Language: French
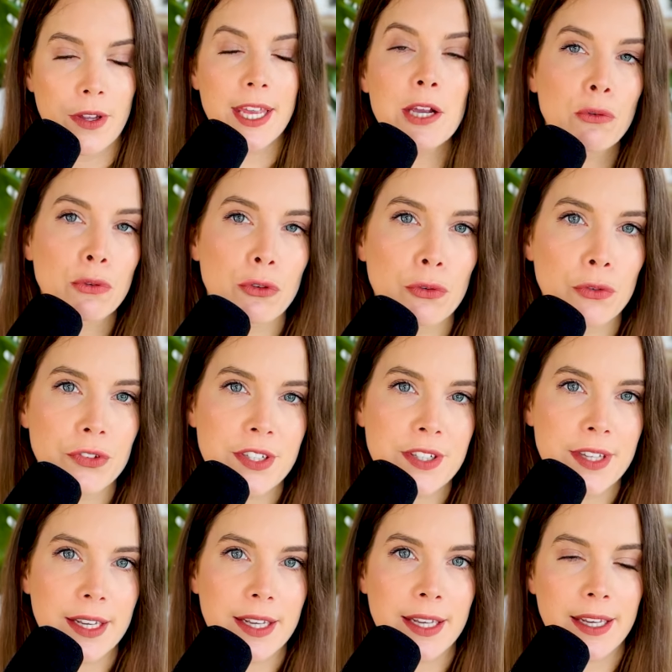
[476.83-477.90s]
et qu'on le
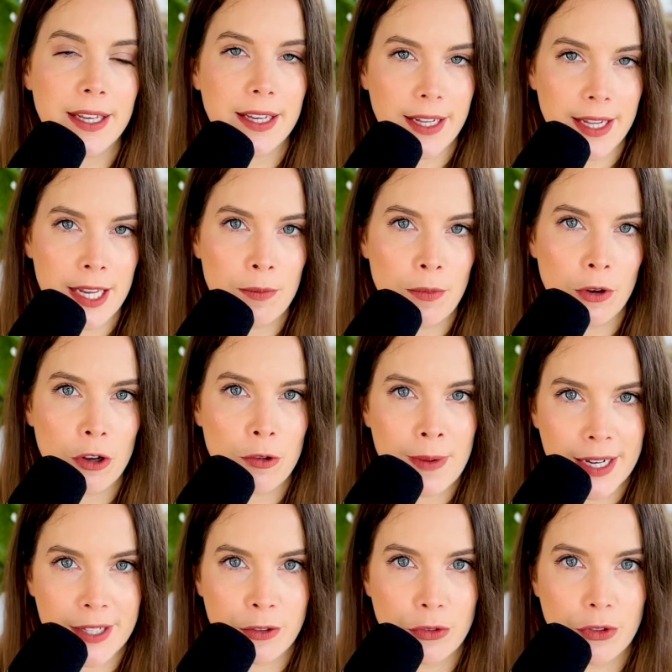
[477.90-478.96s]
considérait réellement comme
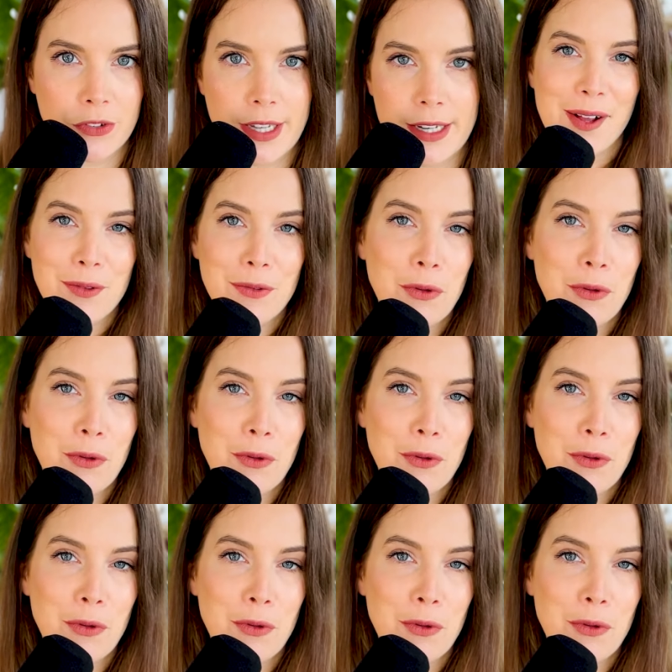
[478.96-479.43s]
un réseau social.